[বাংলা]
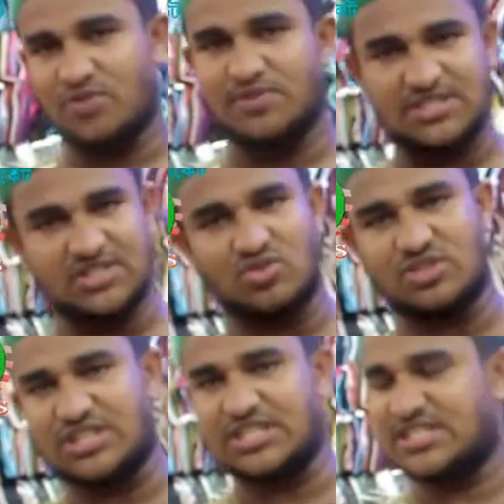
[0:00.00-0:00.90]
জন্য বিজনেস
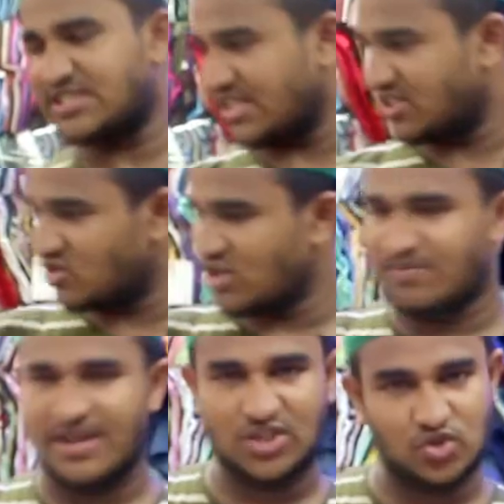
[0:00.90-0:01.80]
করতে যাচ্ছেন তাদের জন্য
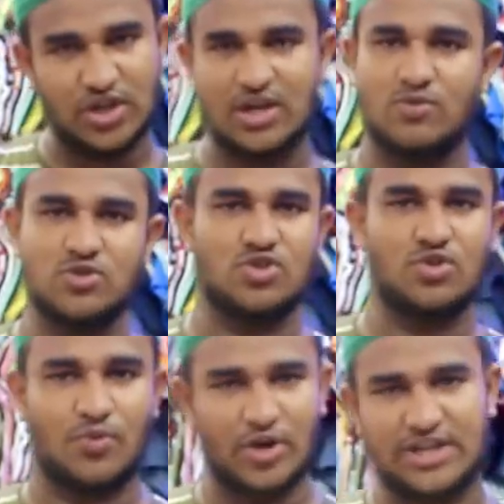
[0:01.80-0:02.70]
আমরা একশো টাকা
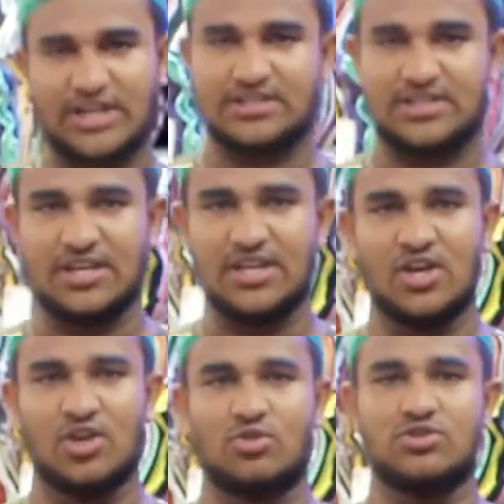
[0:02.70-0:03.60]
পর্যন্ত প্রোডাক্ট রাখছি
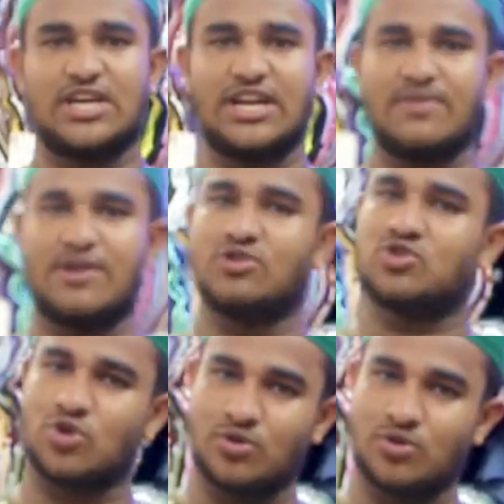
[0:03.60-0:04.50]
তো যারা এবার
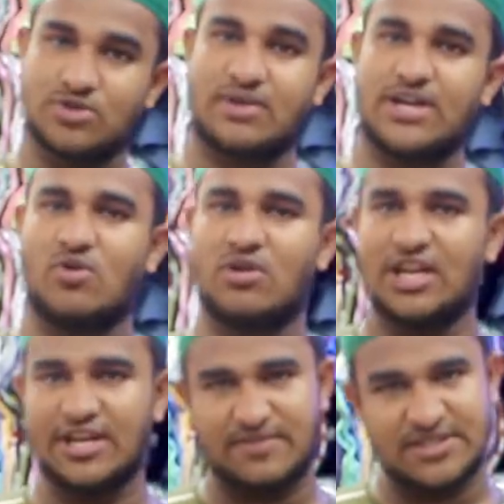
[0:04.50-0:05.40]
শোরুমে মানে
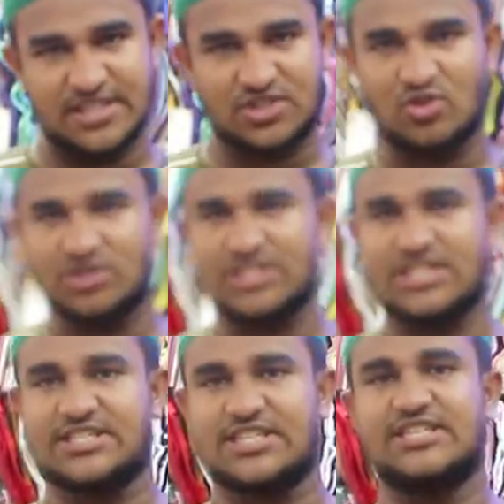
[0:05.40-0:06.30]
অনলাইনে বিজনেস করতে
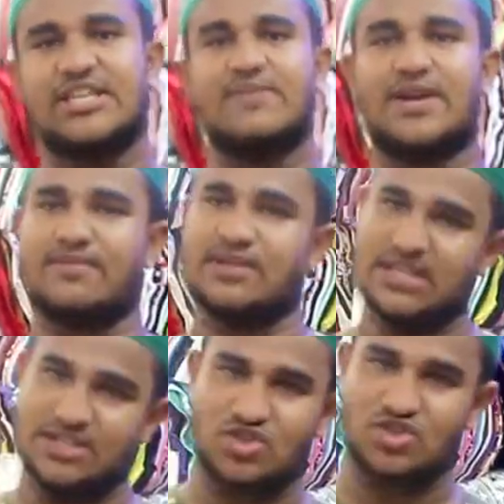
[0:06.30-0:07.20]
যাচ্ছেন এবার আমরা
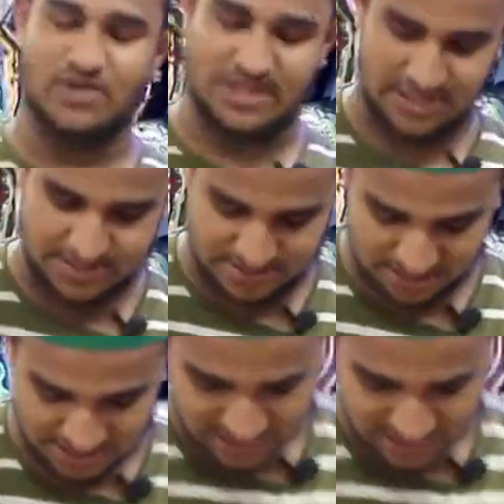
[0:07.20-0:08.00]
তাদের জন্য মাল দেখাচ্ছি